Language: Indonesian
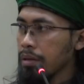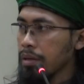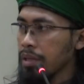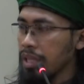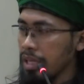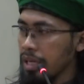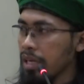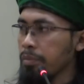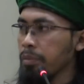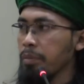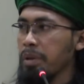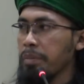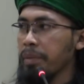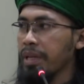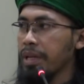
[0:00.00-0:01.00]
Ketika
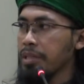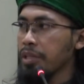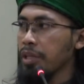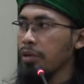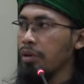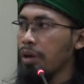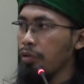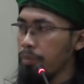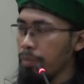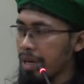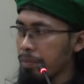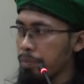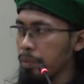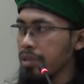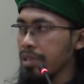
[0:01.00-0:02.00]
kepemimpinan Sayyidina
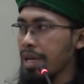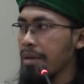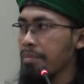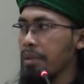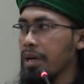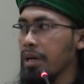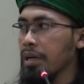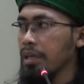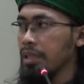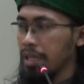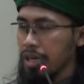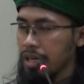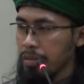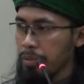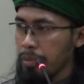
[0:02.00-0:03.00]
Umar pun sama,
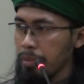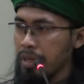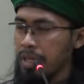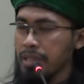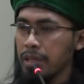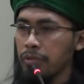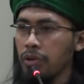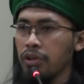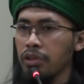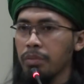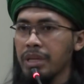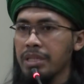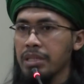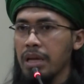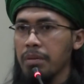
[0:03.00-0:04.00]
ketika kepemimpinan Sayyidina
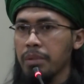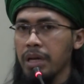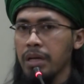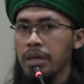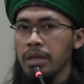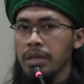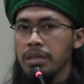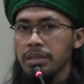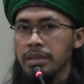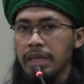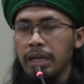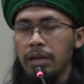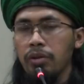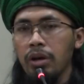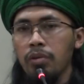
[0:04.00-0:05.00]
Utsman sama.
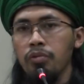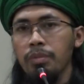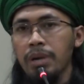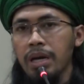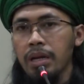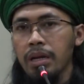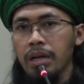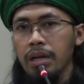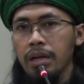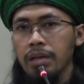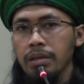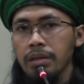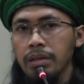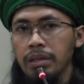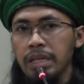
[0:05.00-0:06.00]
Sayyidina Umar
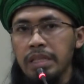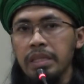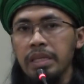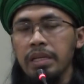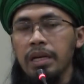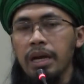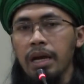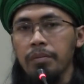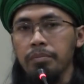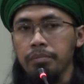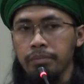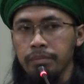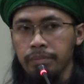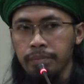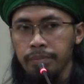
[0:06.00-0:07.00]

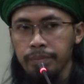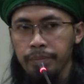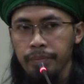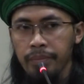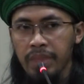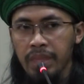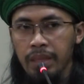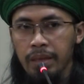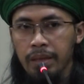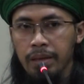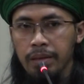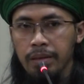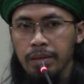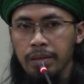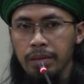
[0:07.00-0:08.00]
ditikam,
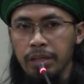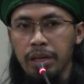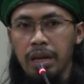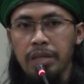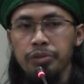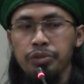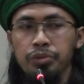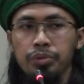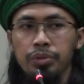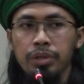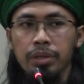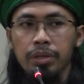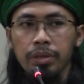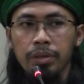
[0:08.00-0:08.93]
diracun.